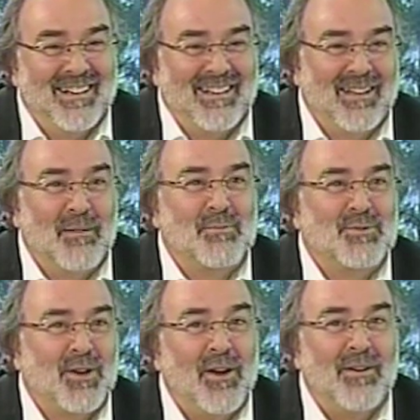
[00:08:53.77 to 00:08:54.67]
Il y en a
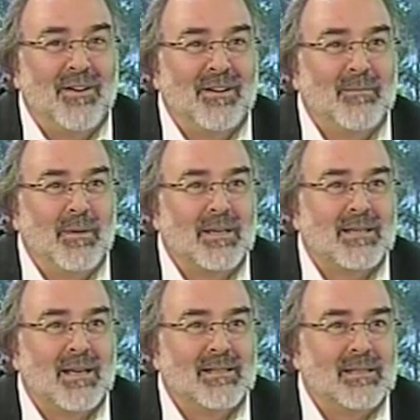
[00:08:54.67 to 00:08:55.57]
plusieurs, mais
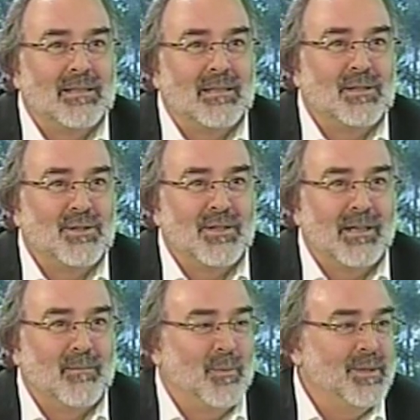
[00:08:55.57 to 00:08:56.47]
sans hésiter, je
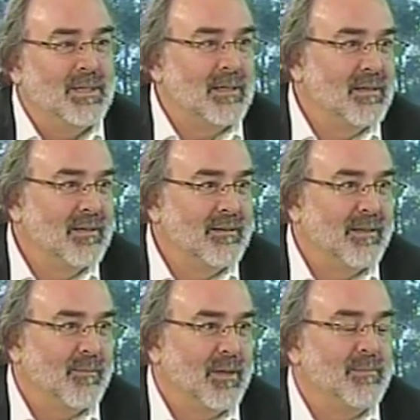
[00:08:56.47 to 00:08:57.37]
dirais Moby Dick
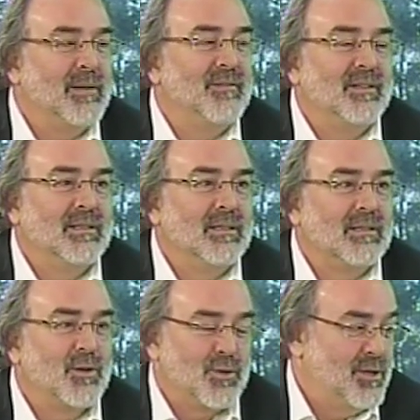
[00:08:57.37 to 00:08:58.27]
d'Herman Melville,
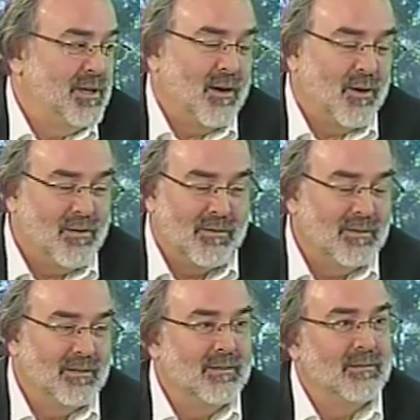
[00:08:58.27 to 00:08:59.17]
que je lis
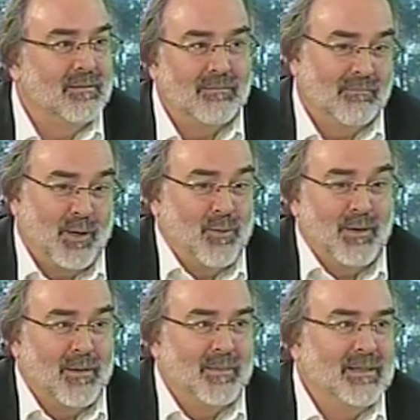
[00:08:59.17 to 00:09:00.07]
encore euh,
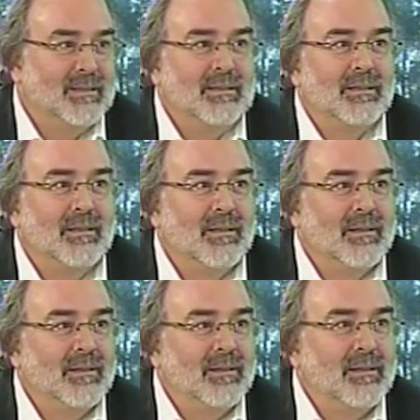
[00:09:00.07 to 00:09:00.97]
régulièrement.
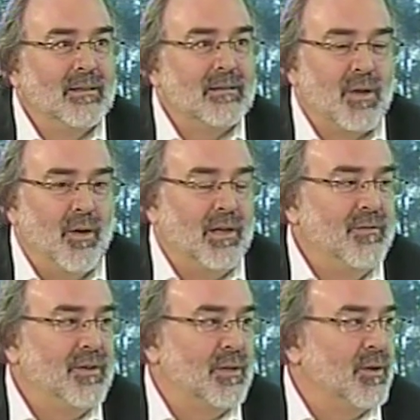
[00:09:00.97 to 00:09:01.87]
C'est un
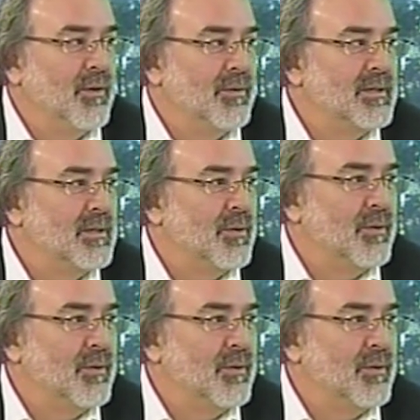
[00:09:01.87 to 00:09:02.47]
livre qui est, un, c'est